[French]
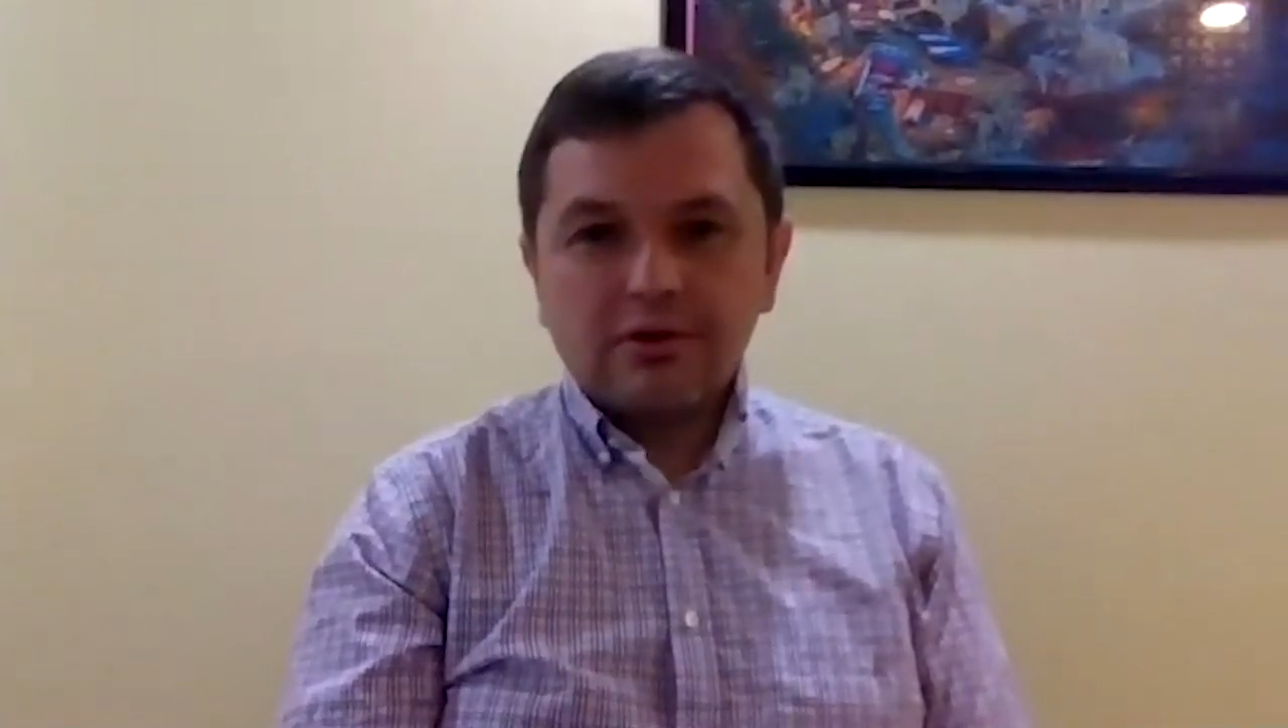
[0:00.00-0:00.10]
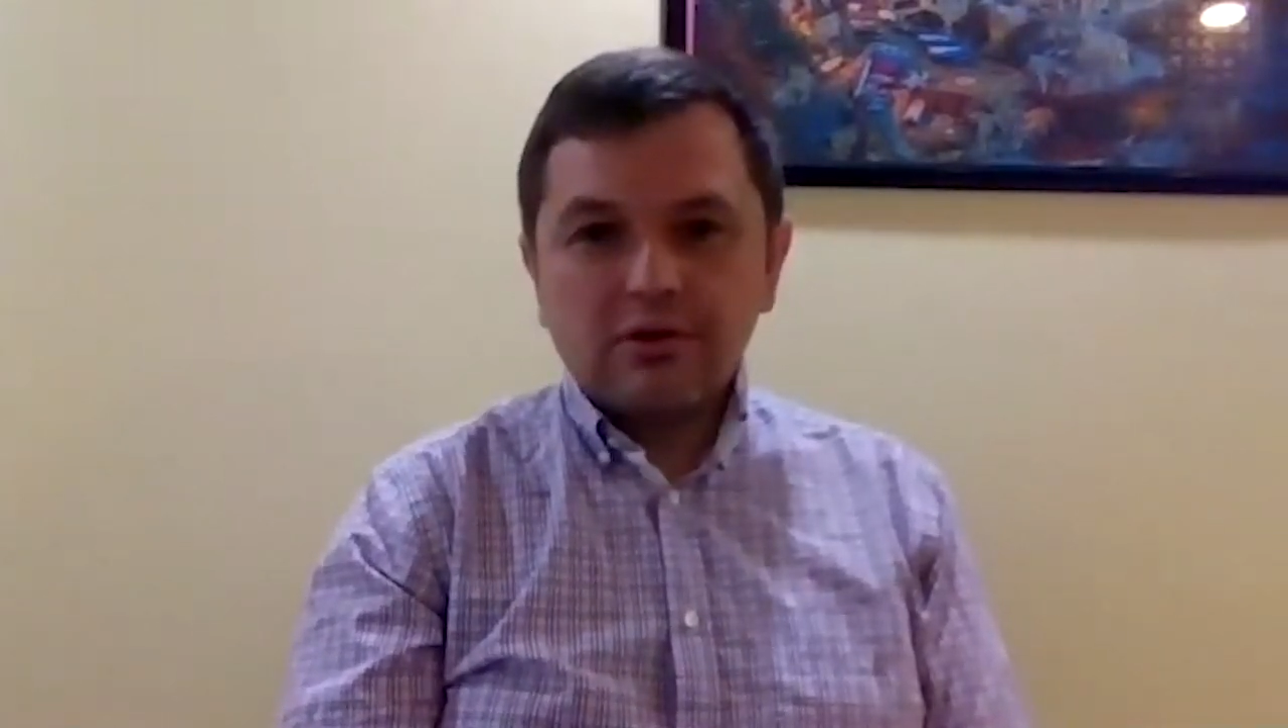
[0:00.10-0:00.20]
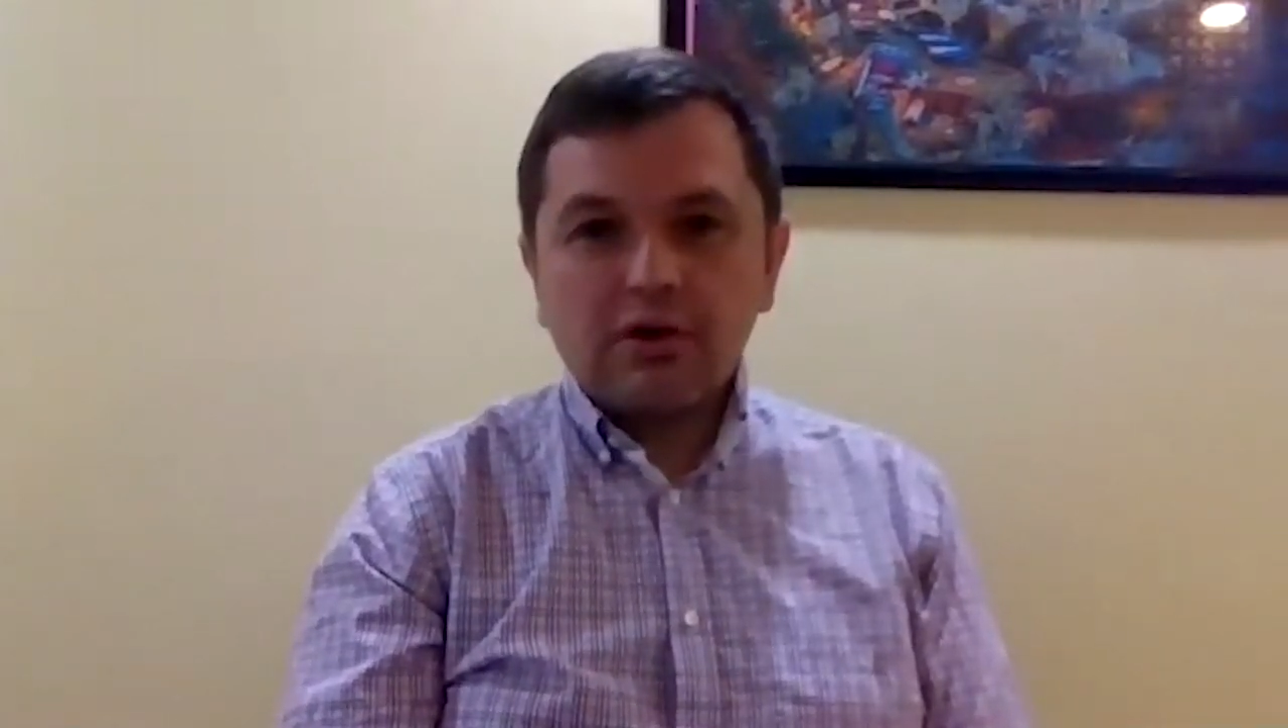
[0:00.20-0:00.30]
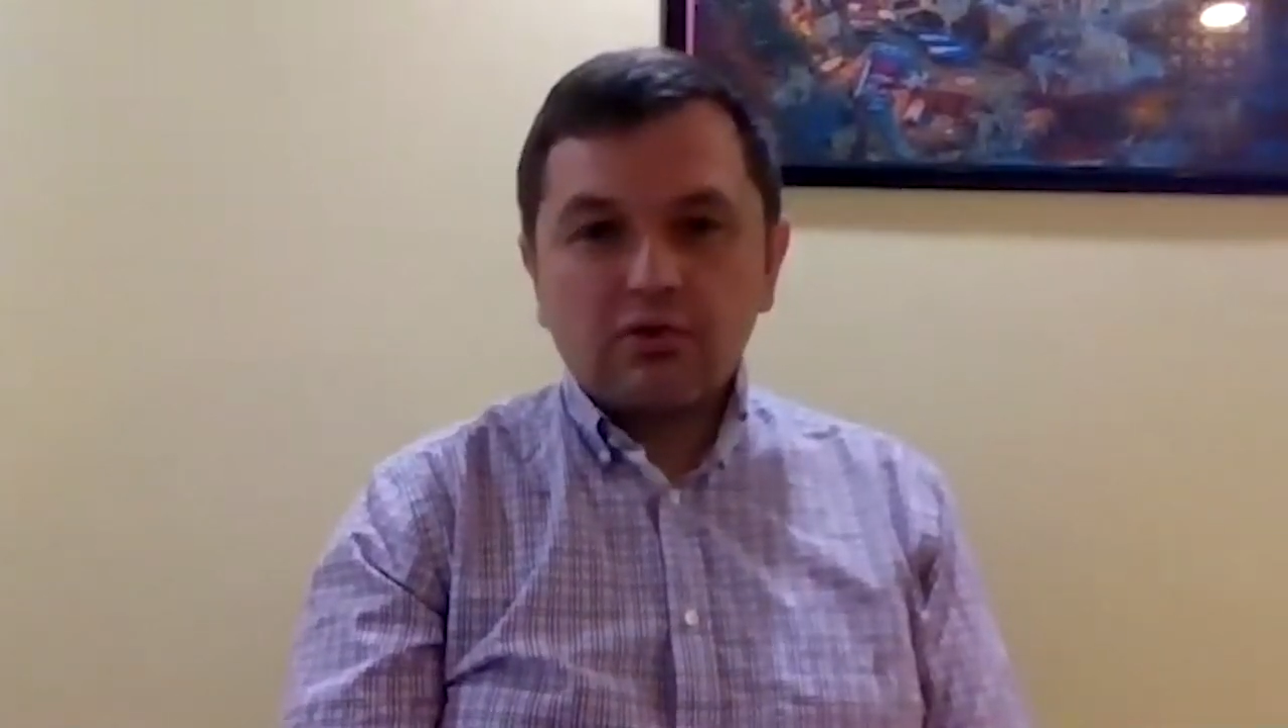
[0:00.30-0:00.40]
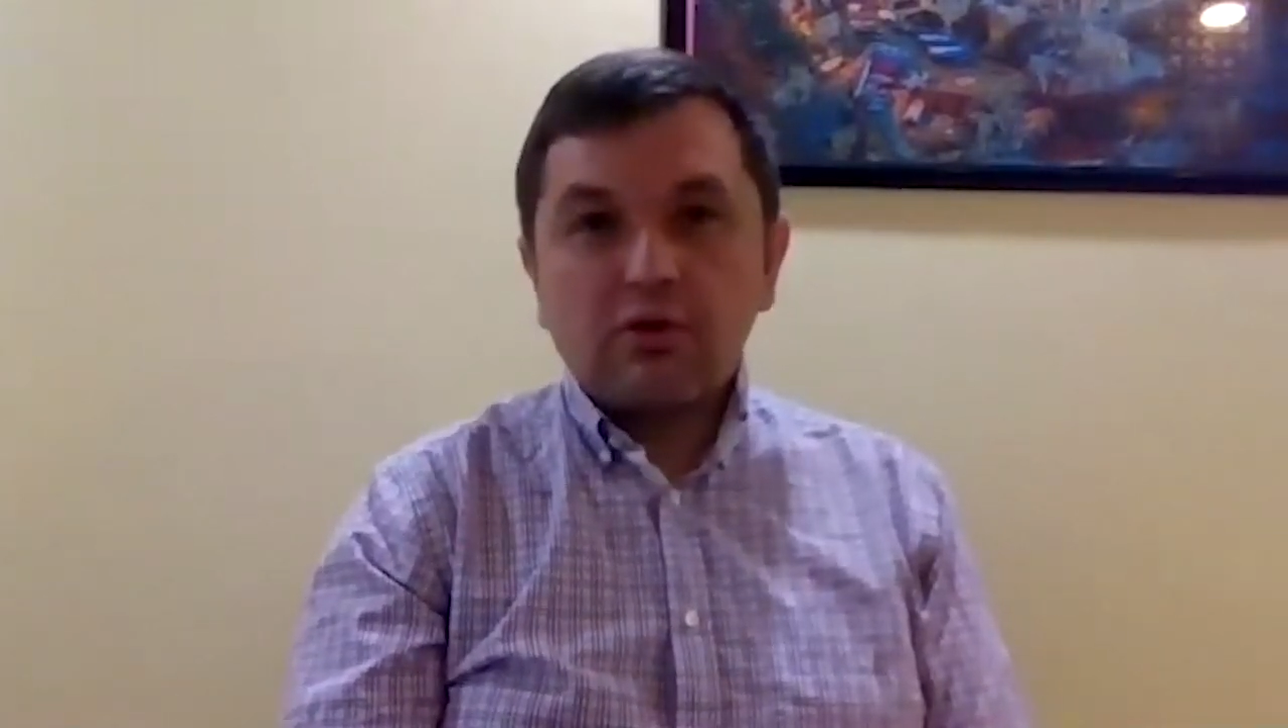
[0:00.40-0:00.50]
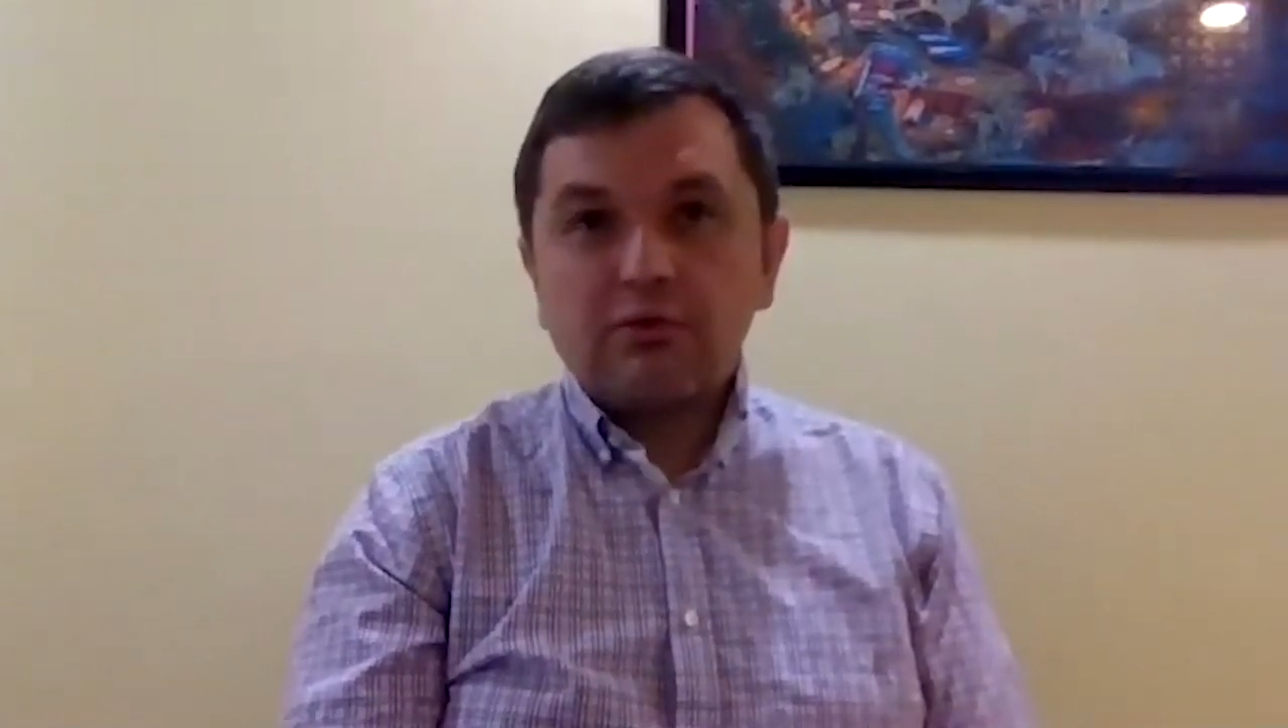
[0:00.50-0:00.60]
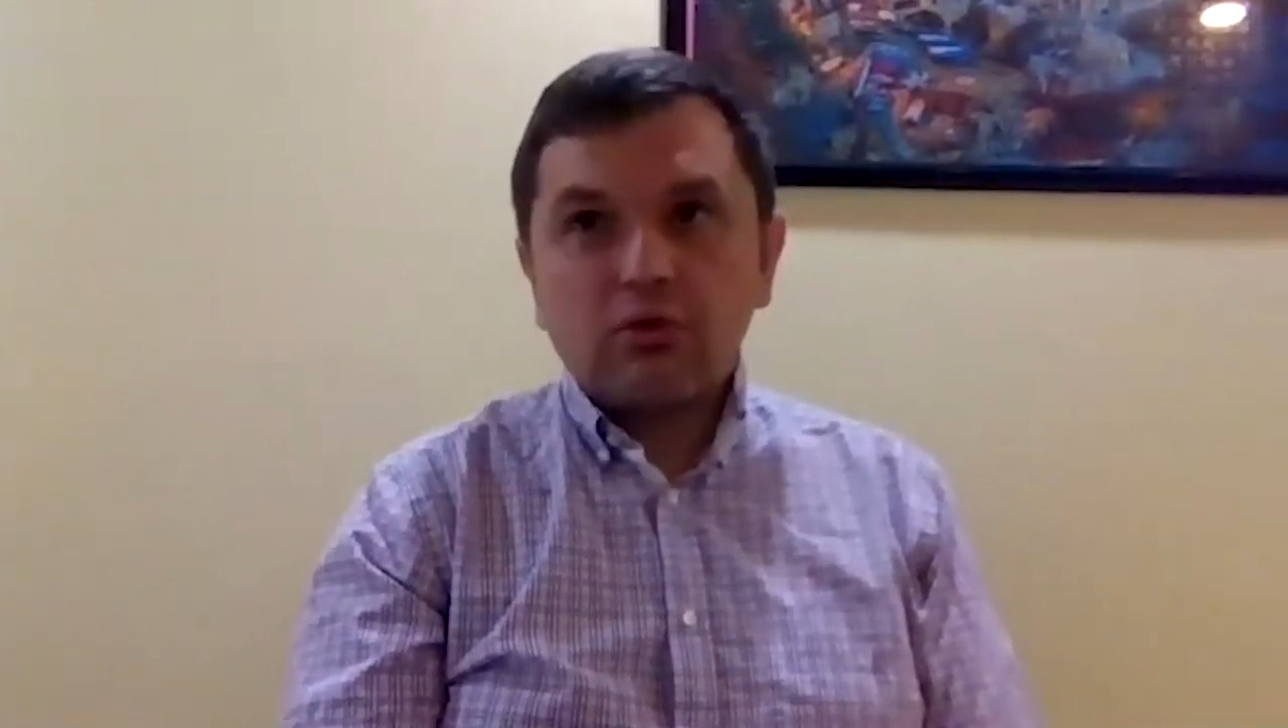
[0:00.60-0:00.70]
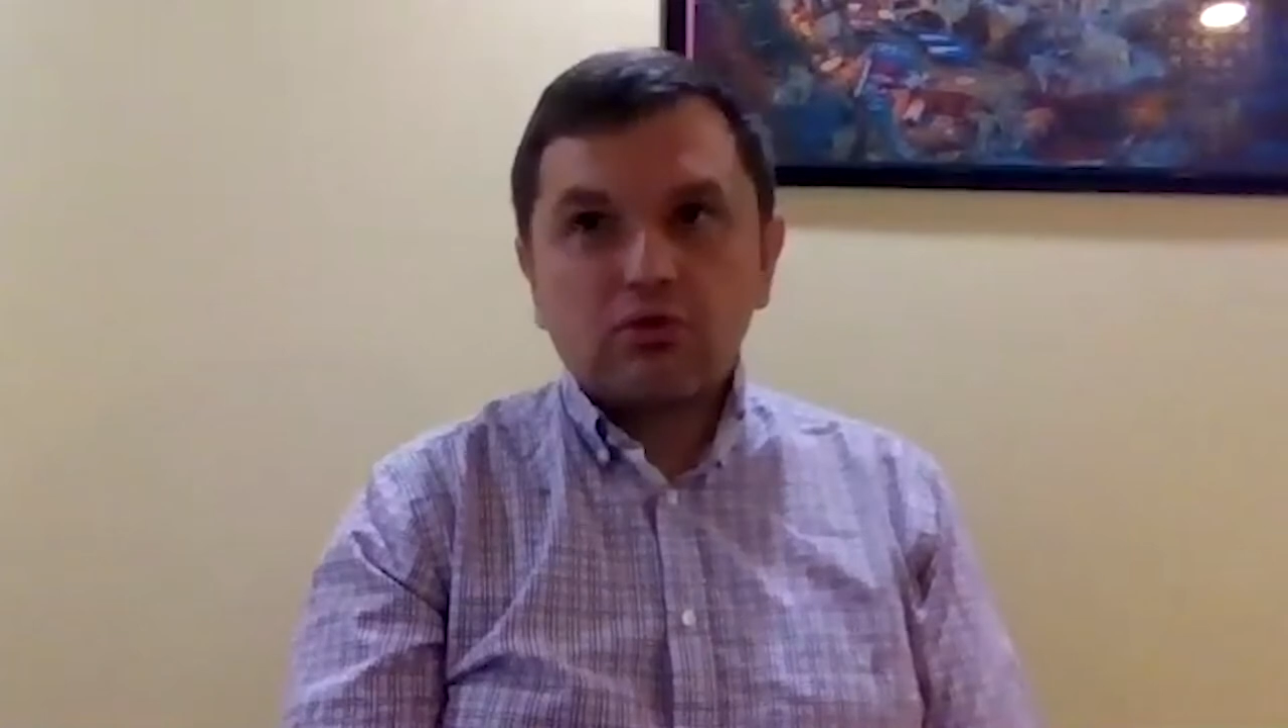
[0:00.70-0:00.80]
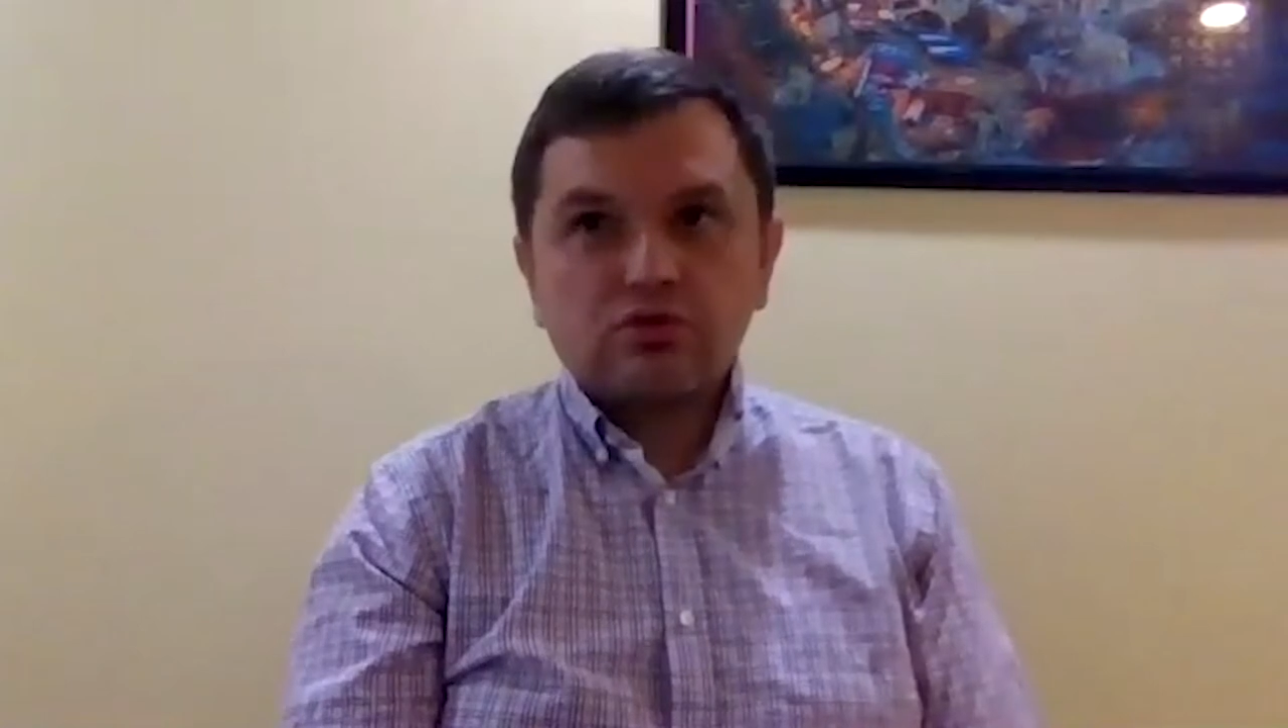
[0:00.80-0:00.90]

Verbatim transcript: qu'en restant en France,